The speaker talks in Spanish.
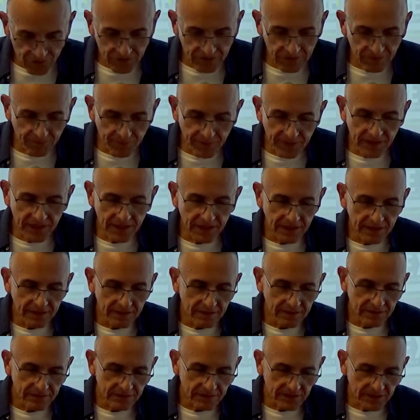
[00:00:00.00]
siempre
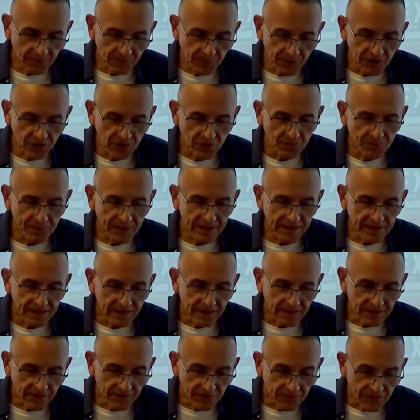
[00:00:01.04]
te pido,
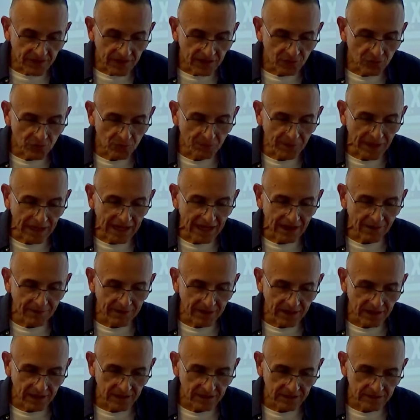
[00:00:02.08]
Padre, que sea tu
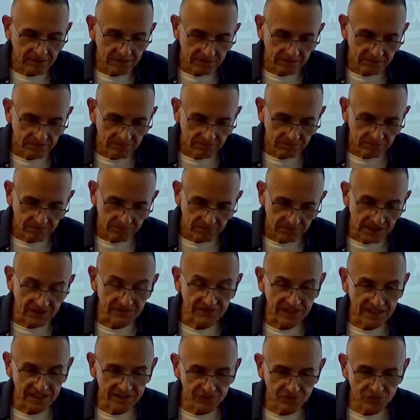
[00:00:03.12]
palabra, que
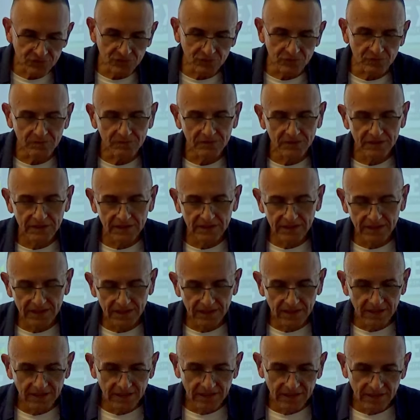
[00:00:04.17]
seas tú,
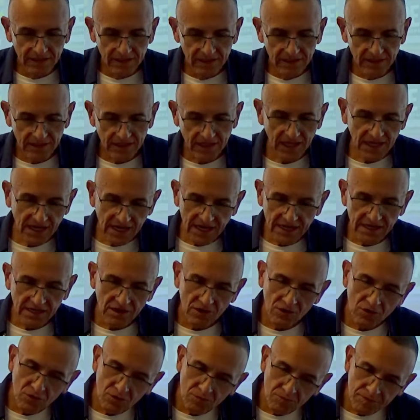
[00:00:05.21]
que calle
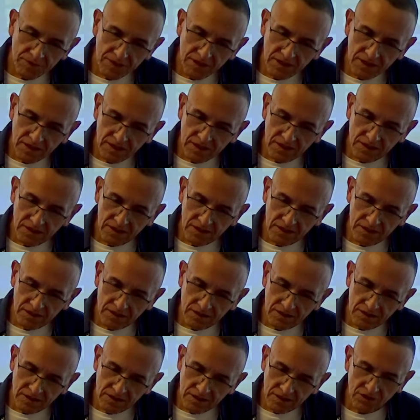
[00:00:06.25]
el hombre,
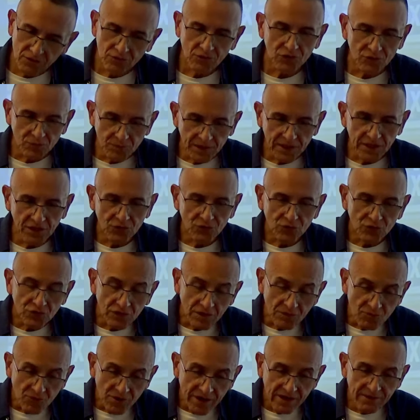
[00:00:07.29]
que tu espíritu
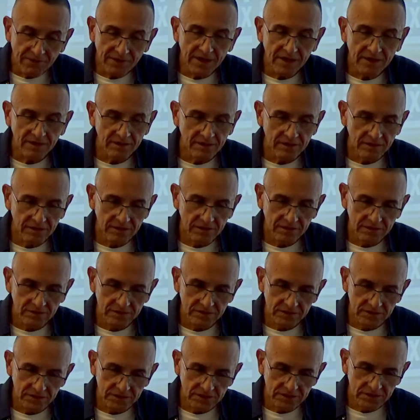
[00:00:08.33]
se mueva
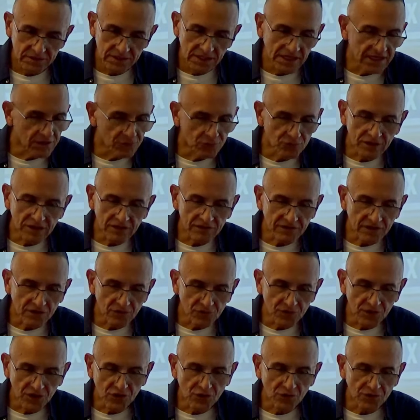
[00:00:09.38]
y, tú eres el
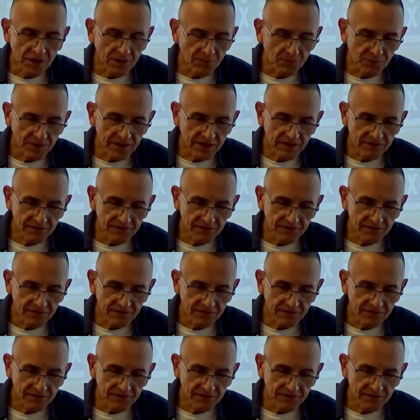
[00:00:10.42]
único que puede